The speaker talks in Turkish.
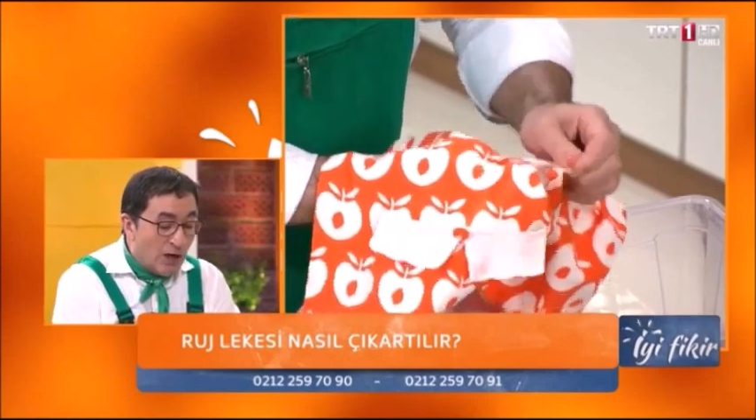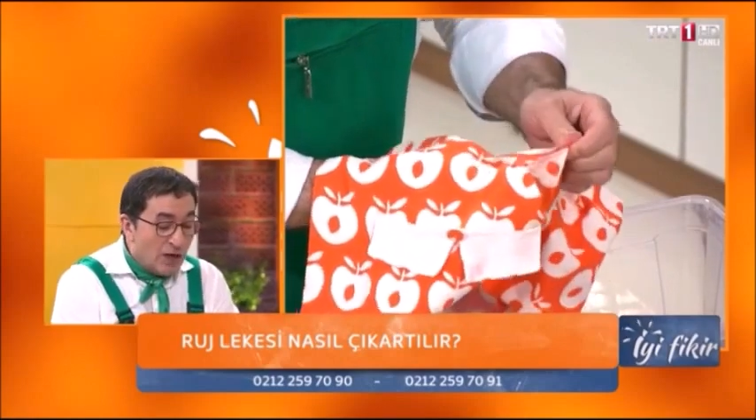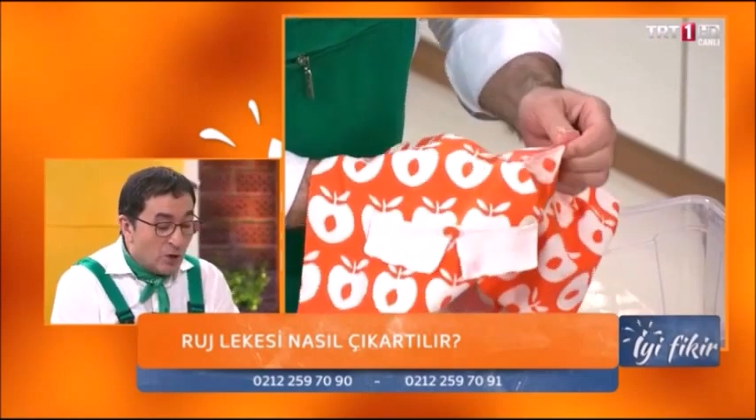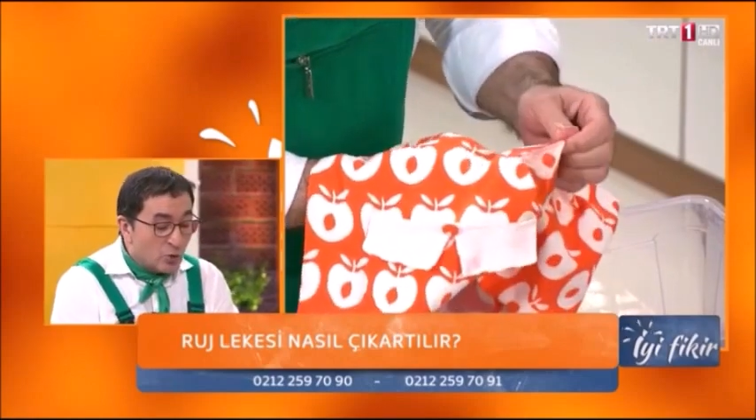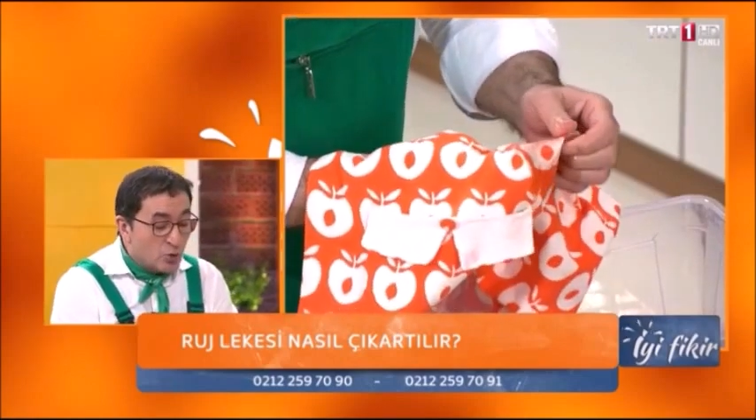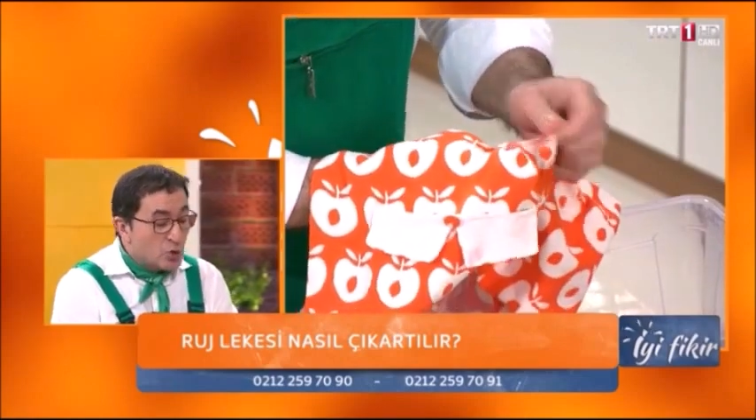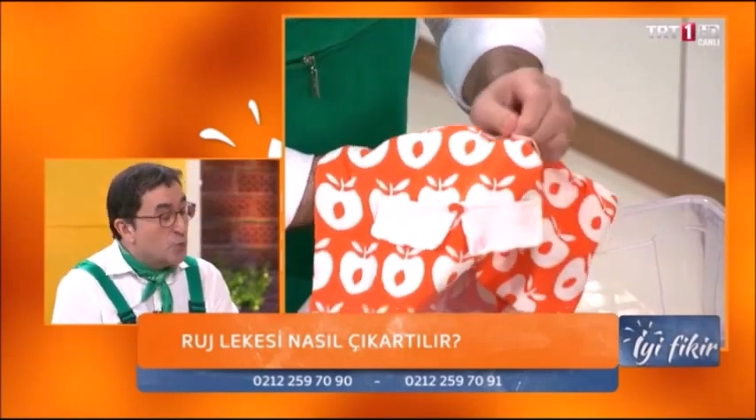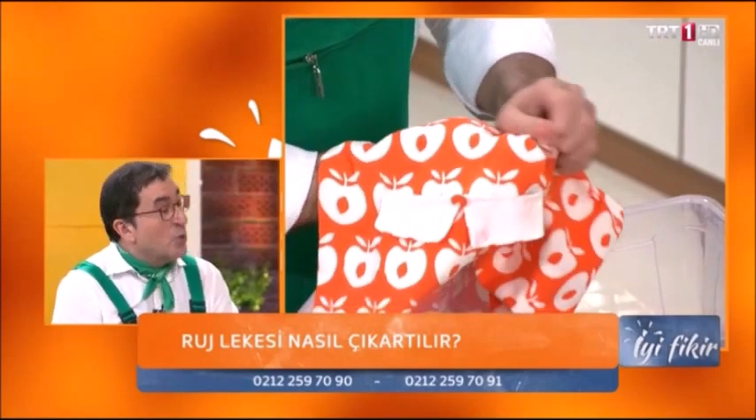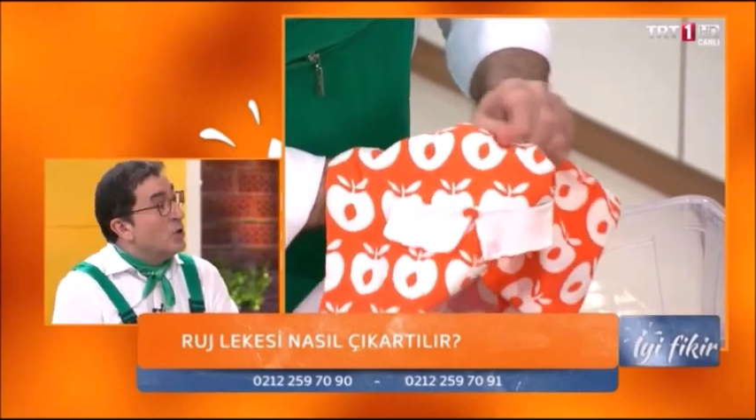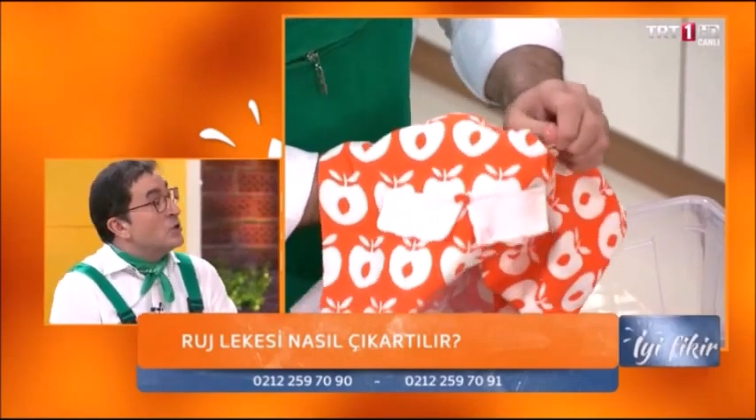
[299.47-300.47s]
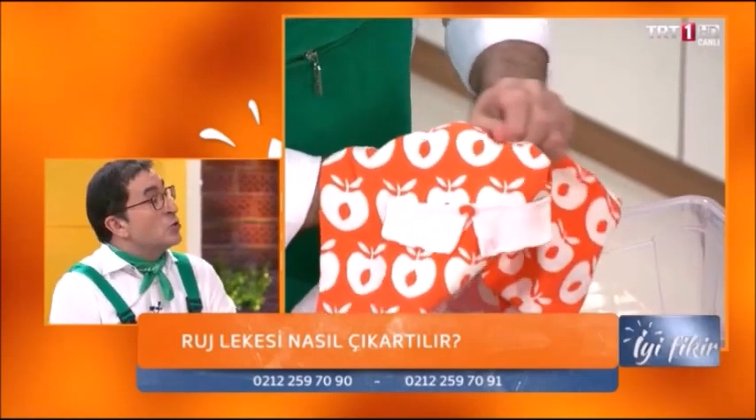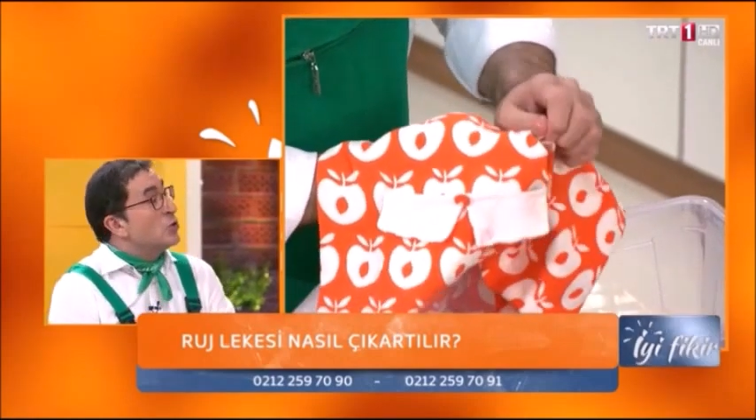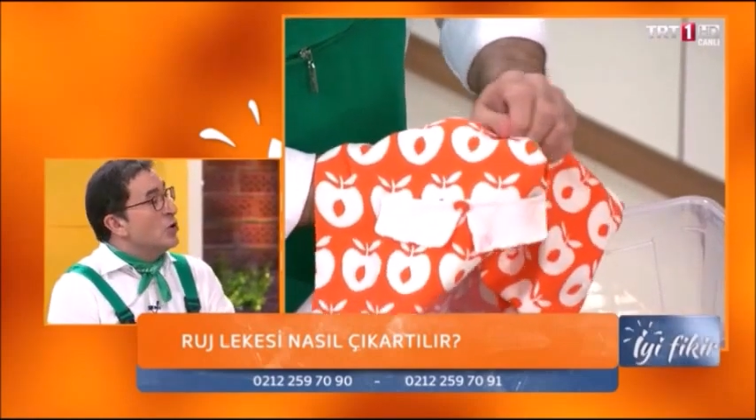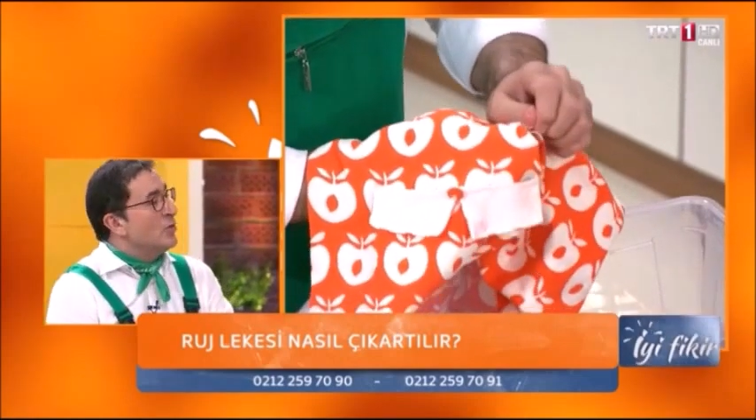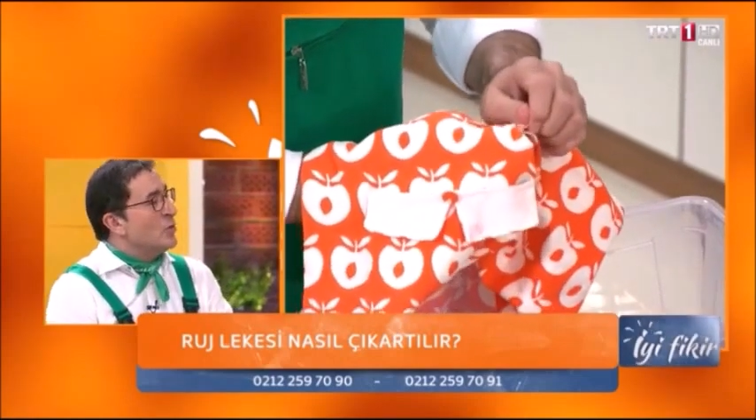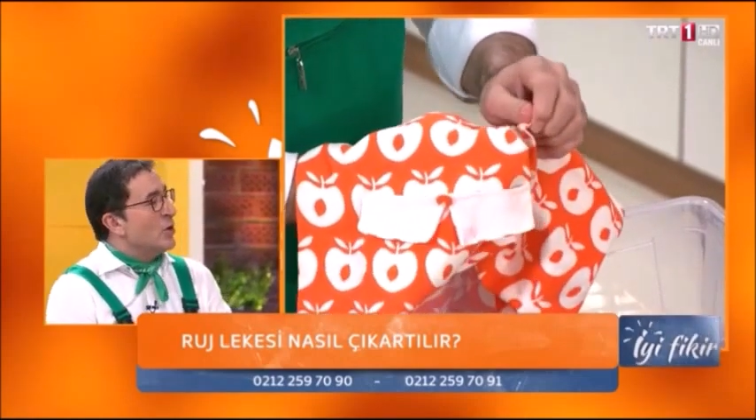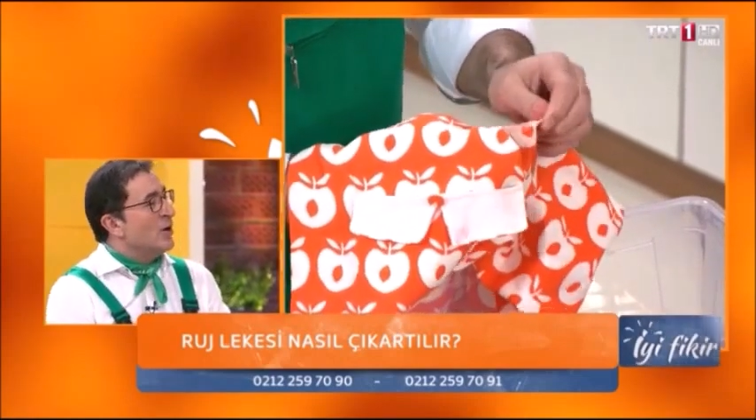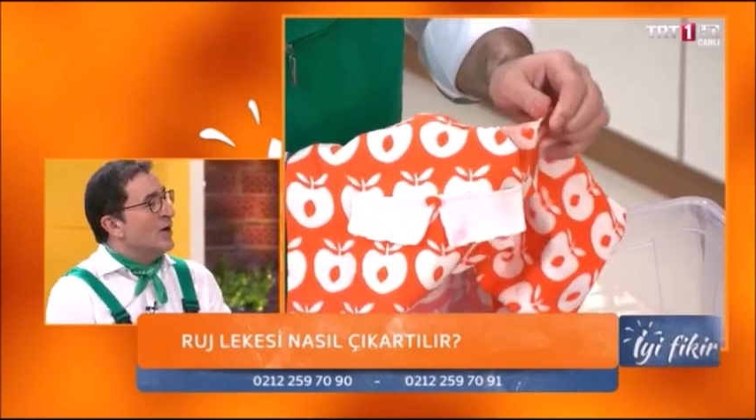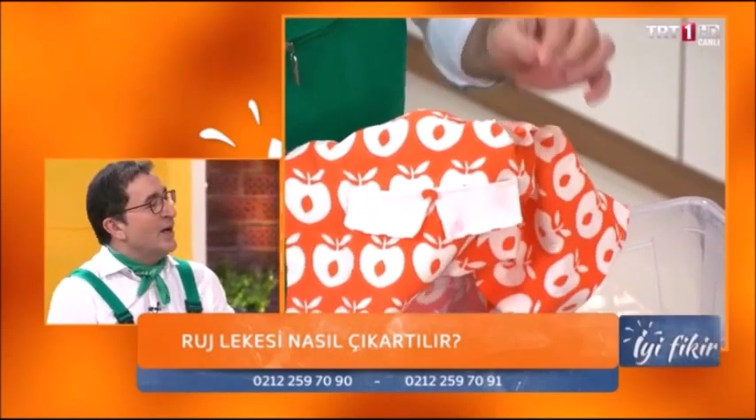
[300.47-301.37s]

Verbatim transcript: böyle ruj böyle sürülmüyor. Evet.